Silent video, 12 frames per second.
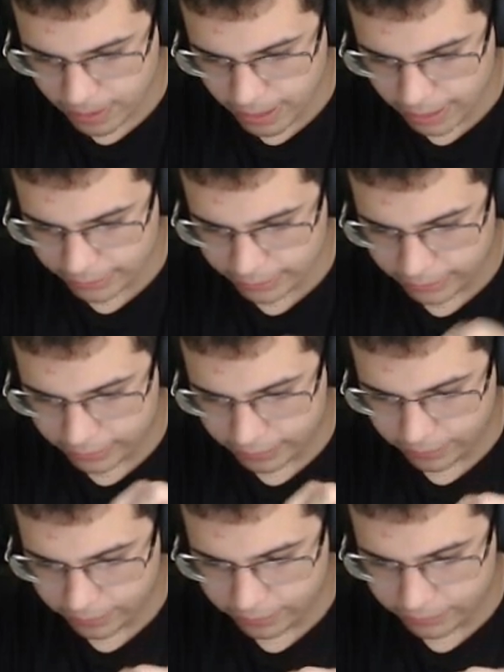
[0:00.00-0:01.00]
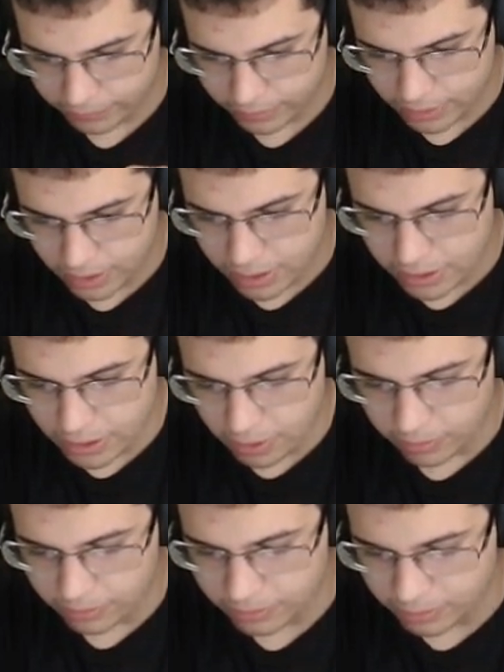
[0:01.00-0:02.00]
Aqui. Não.
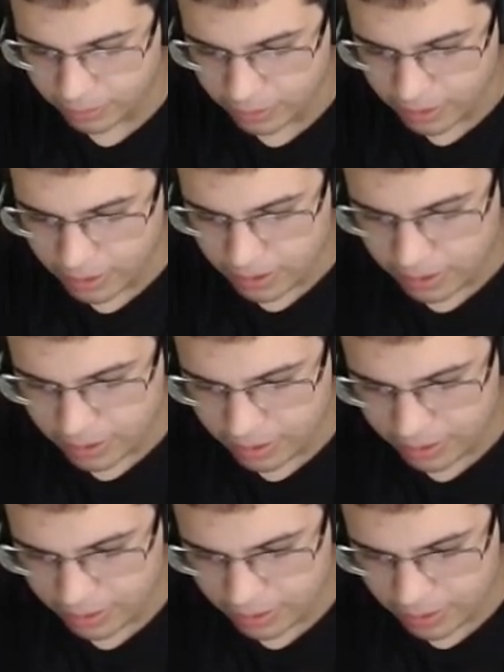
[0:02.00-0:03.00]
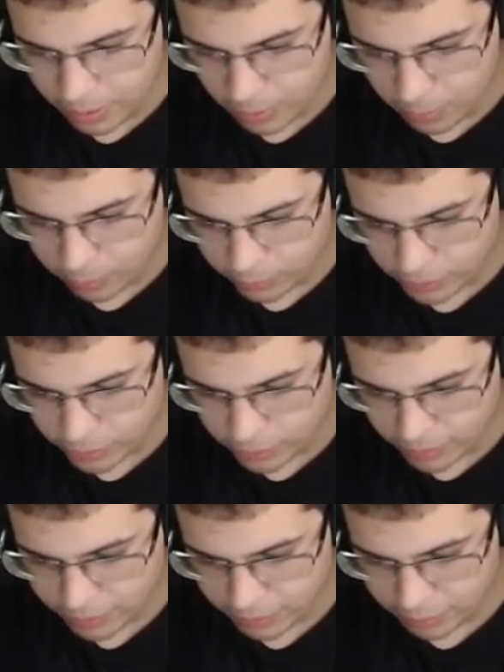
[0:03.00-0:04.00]
Um, dois, três,
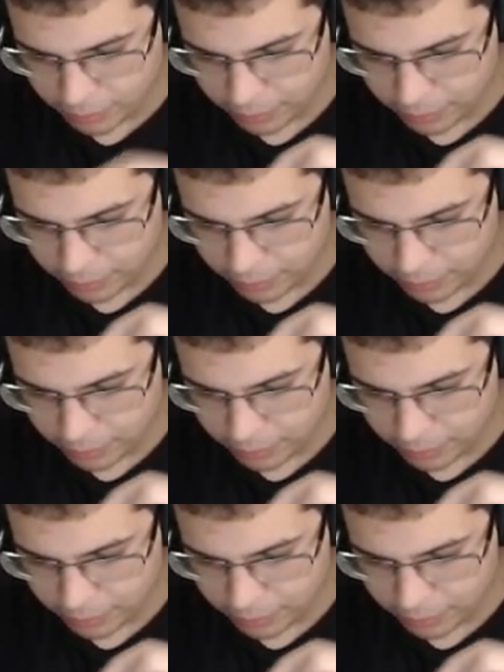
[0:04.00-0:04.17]
quatro, cinco.